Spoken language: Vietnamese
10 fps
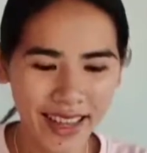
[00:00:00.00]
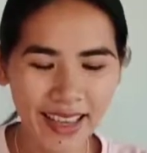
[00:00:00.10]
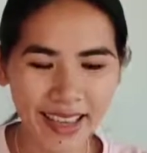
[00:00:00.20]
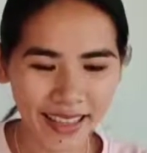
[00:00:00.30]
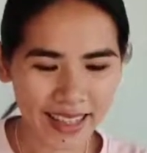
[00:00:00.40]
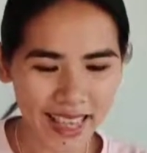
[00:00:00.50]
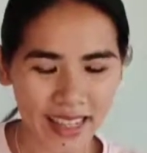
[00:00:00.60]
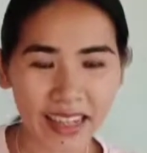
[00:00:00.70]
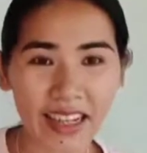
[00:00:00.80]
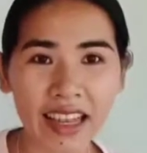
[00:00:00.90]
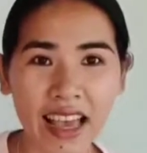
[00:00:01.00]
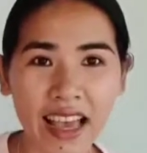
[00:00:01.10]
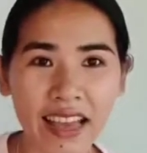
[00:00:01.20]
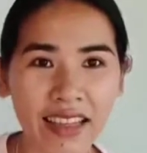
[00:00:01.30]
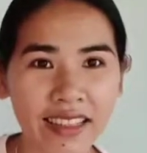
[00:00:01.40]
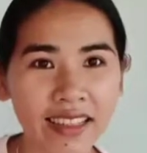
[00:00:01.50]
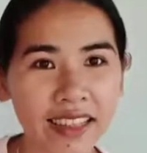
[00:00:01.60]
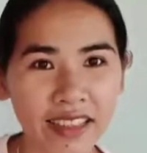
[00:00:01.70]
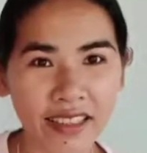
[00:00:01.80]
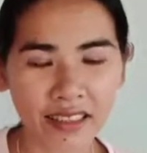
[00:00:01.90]
này cái này rất là
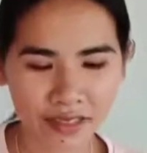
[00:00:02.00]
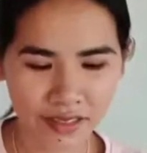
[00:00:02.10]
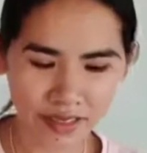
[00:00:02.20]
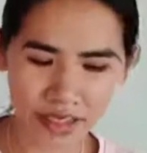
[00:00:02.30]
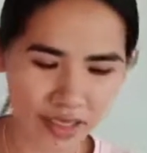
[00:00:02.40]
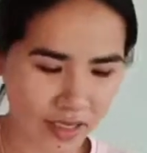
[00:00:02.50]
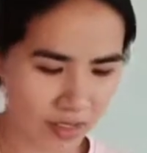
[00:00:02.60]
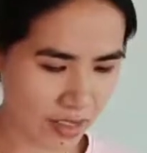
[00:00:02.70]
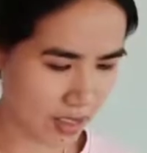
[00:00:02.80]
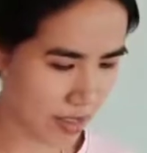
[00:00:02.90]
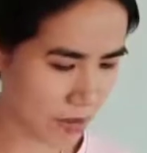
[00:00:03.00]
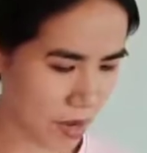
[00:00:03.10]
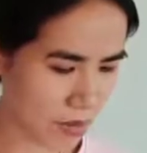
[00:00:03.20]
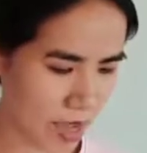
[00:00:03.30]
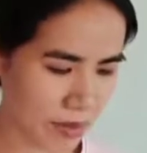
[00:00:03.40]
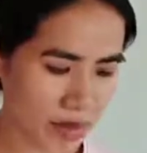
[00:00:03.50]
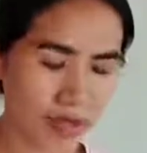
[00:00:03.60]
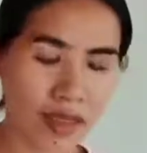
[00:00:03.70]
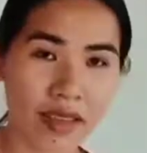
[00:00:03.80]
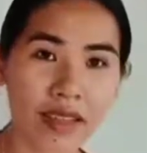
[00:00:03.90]
rất là dễ dễ bảo quản
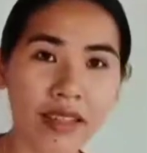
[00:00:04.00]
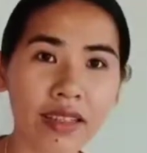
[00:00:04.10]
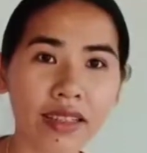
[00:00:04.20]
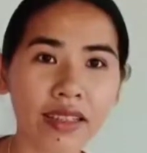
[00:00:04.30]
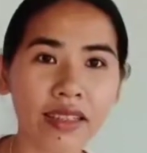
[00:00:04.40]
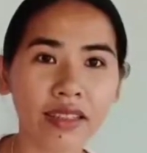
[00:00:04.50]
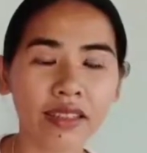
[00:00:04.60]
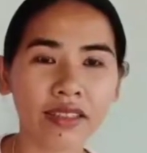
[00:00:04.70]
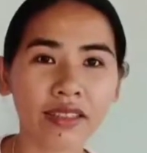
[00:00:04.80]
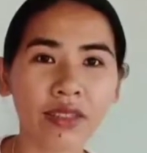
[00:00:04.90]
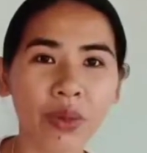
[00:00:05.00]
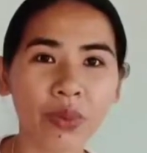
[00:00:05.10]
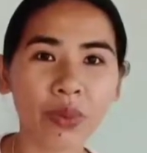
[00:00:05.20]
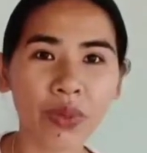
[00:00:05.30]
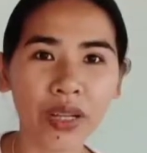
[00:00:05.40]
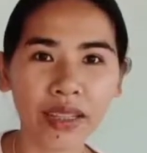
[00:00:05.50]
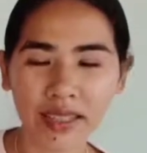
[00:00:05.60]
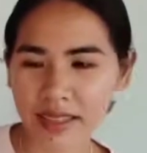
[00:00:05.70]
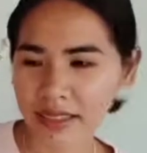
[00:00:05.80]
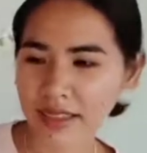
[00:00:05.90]
và dễ uh, sử dụng luôn á
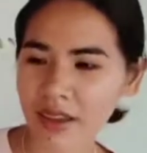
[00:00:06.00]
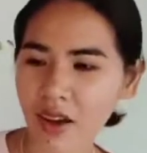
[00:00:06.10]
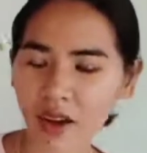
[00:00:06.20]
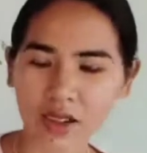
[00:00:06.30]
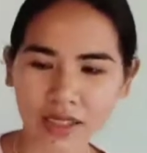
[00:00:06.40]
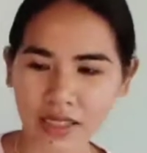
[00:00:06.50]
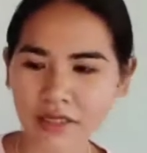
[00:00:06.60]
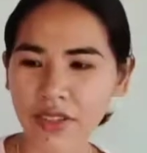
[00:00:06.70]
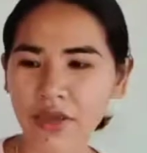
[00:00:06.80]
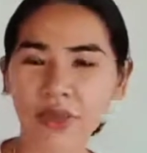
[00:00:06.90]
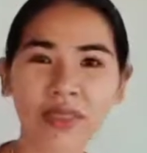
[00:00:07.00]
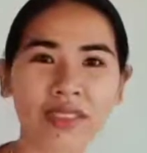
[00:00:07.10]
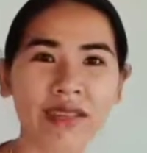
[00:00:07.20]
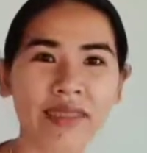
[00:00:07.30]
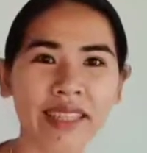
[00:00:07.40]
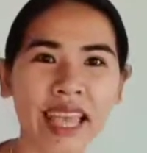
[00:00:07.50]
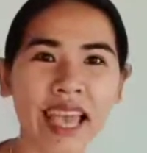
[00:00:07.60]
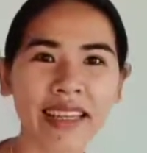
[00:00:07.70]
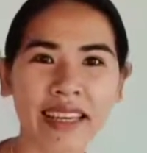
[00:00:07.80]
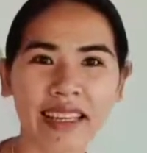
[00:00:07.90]
chứ còn ví dụ như trong cái
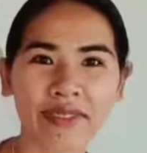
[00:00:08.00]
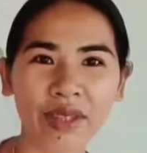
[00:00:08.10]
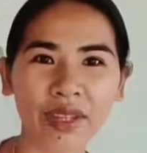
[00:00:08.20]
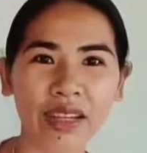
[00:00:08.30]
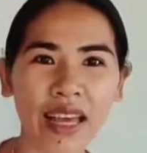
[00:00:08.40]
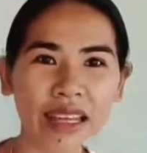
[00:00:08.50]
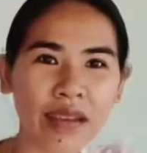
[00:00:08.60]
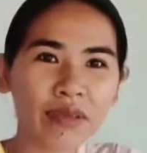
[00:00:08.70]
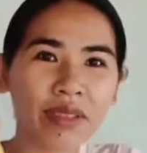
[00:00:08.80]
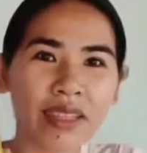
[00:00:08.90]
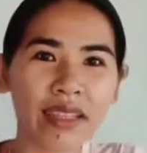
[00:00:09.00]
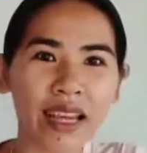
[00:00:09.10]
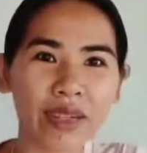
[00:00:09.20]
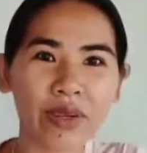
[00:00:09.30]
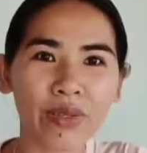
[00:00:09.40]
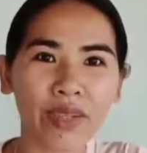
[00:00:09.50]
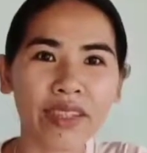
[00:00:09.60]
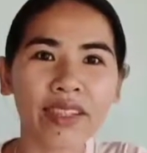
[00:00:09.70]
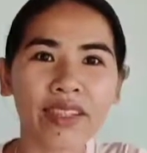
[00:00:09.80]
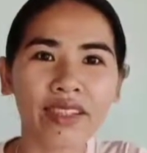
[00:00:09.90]
chai này mà nó đã đóng như thế này rồi
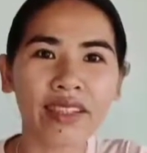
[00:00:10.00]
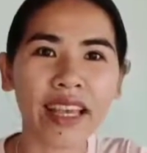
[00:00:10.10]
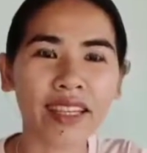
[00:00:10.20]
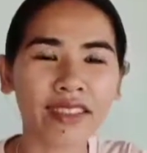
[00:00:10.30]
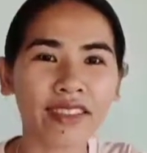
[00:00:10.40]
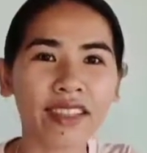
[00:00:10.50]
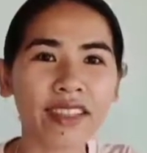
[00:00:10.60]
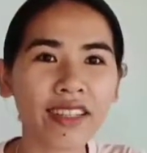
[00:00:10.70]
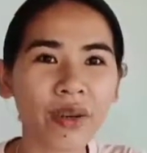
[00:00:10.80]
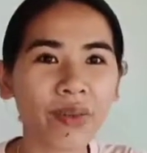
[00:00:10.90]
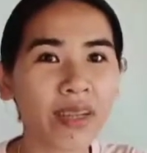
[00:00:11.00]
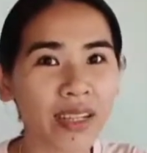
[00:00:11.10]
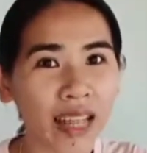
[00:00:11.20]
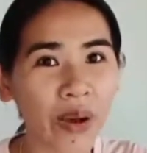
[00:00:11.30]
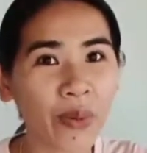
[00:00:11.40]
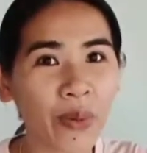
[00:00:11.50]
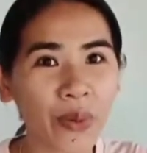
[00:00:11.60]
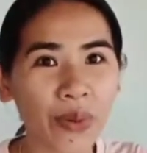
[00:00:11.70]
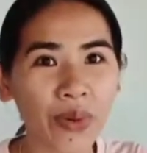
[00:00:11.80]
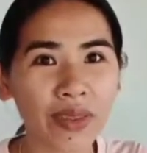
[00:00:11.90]
phải chờ thời gian xử lý nó cũng hơi lâu
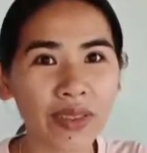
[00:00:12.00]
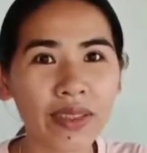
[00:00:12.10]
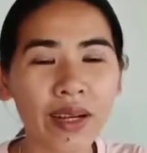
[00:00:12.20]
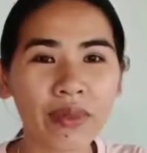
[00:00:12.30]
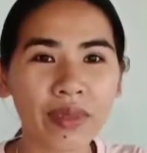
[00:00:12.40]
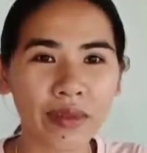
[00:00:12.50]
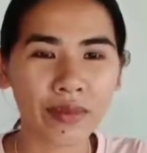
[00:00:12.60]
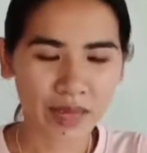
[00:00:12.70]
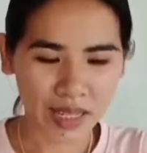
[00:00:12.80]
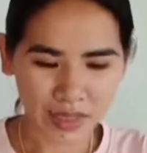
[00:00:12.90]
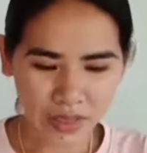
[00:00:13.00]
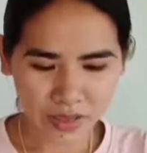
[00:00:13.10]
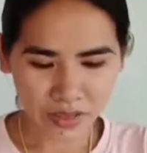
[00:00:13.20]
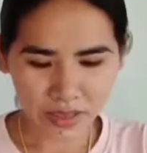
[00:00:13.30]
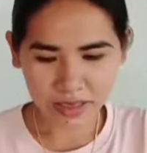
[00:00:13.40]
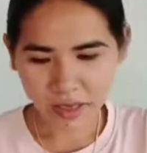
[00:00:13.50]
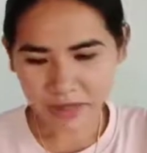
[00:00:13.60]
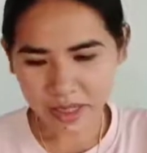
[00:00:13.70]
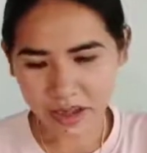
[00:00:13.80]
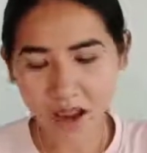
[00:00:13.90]
đúng không mà cho ở
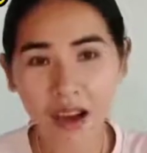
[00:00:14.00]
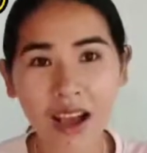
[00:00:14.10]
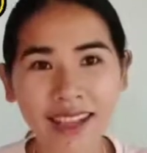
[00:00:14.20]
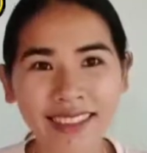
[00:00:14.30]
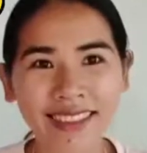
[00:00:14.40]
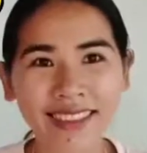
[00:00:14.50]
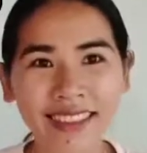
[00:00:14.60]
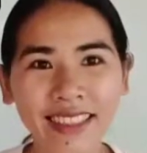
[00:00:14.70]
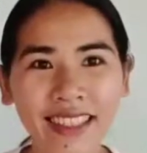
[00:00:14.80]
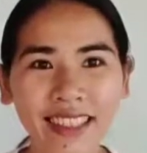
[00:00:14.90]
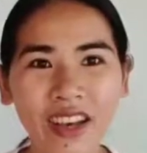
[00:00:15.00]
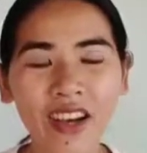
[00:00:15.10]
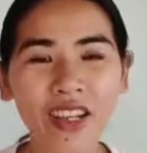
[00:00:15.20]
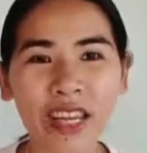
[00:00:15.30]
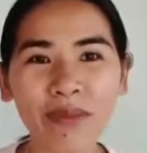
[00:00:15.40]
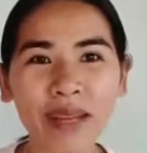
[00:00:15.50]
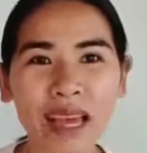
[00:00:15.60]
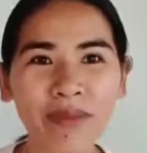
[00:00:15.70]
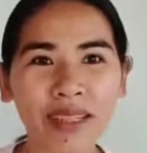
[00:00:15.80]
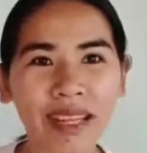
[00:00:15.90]
trong cái lọ thì nó có đóng
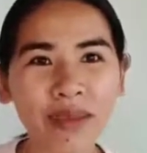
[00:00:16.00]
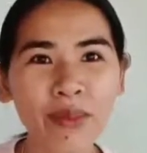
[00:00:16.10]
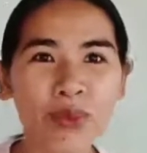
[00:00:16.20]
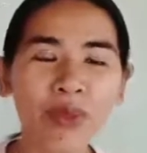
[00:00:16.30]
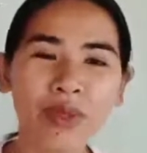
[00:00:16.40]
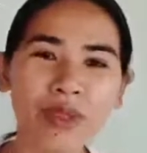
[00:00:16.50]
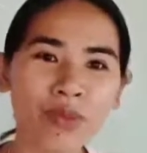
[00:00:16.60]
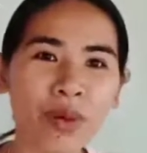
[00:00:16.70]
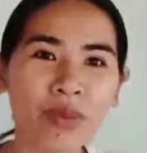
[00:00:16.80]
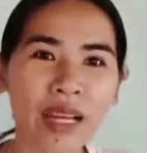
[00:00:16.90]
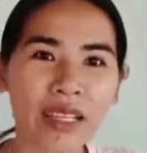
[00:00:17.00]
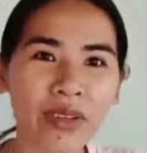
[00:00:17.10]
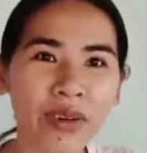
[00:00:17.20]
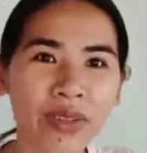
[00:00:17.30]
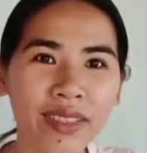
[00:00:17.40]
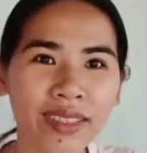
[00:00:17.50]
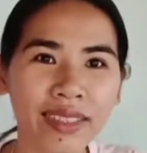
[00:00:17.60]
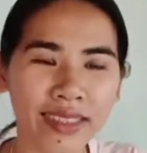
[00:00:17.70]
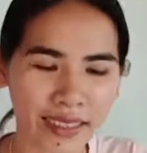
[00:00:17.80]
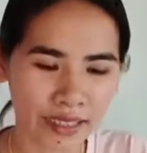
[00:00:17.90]
lại mình lấy cái muỗng mình múc ra thôi
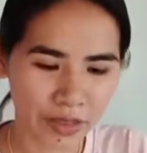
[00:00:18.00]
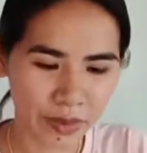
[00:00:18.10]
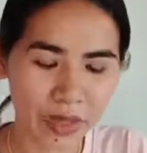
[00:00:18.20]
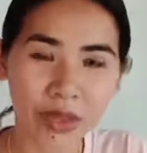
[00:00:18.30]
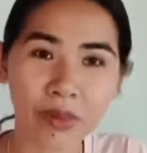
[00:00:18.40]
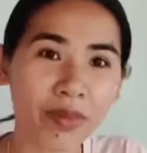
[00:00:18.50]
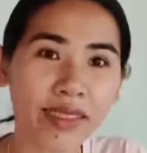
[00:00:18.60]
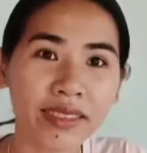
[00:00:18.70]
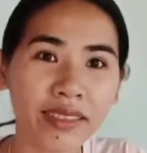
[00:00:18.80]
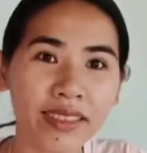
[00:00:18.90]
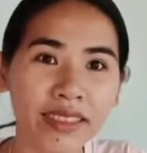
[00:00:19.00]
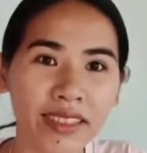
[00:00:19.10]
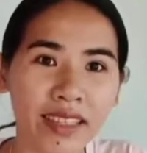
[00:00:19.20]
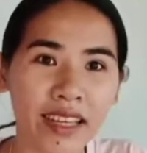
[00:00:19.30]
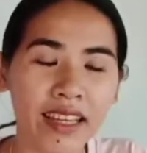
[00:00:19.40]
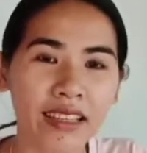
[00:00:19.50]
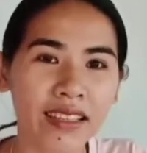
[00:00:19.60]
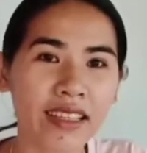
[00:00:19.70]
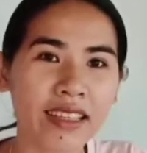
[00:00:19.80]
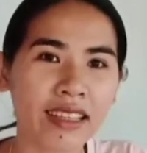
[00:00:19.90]
rồi mình dùng bình thường
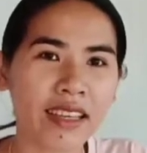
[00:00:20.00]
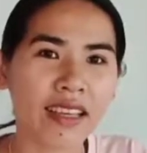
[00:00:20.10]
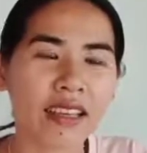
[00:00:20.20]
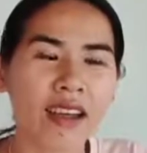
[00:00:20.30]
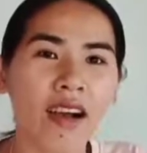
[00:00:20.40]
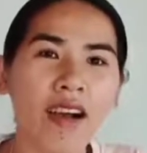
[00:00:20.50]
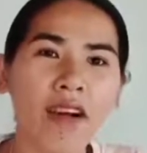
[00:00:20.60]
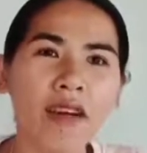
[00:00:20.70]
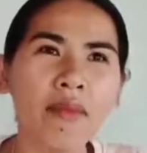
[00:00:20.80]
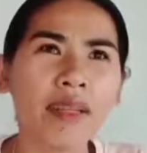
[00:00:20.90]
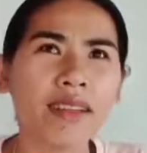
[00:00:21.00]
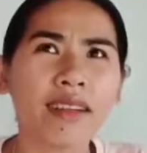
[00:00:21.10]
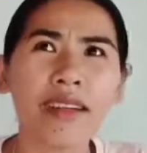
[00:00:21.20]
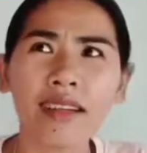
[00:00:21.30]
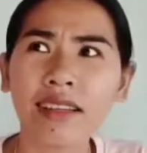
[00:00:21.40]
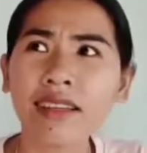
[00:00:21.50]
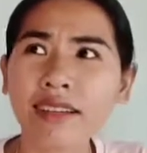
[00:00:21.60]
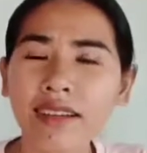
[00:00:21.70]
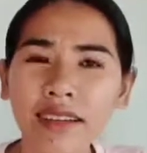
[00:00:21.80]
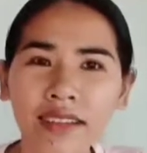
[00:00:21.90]
thì ở mình á
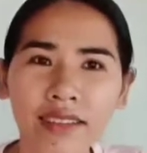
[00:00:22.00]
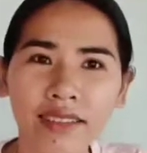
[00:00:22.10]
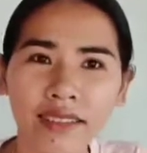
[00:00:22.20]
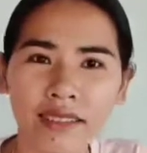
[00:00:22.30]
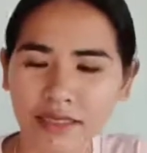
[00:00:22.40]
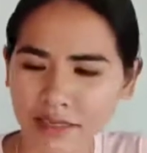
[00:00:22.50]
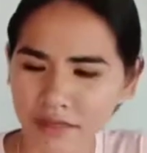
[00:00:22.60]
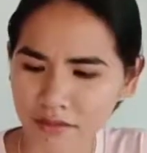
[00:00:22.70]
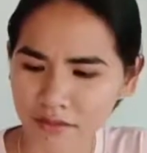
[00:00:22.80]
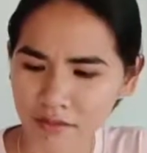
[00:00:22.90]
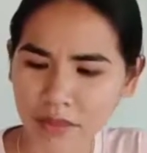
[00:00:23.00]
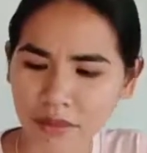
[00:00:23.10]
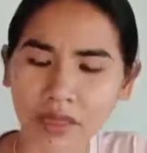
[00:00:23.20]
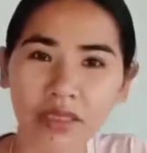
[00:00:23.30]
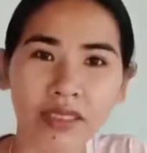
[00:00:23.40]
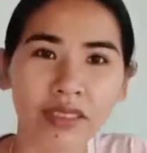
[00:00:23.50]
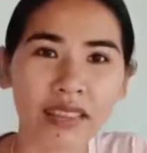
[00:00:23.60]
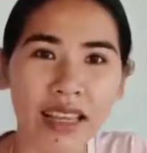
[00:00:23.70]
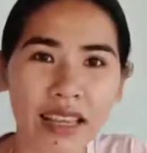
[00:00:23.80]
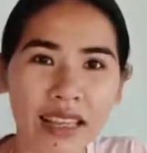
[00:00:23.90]
ít có cái hiện tượng đóng đường như
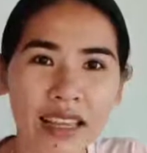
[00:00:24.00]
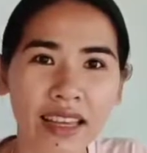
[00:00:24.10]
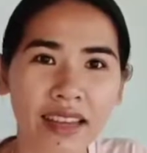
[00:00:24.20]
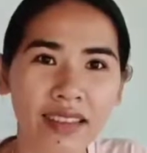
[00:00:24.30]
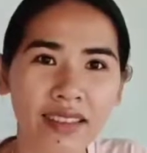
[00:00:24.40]
thế này nè